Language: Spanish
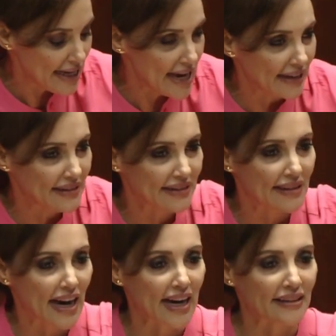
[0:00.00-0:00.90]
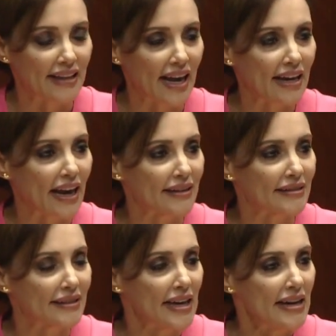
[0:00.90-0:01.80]
y en
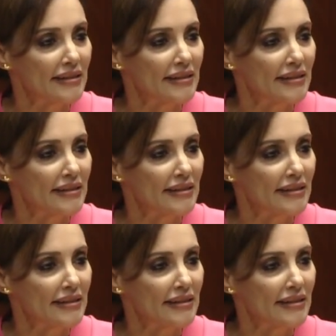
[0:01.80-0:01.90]
Zacatecas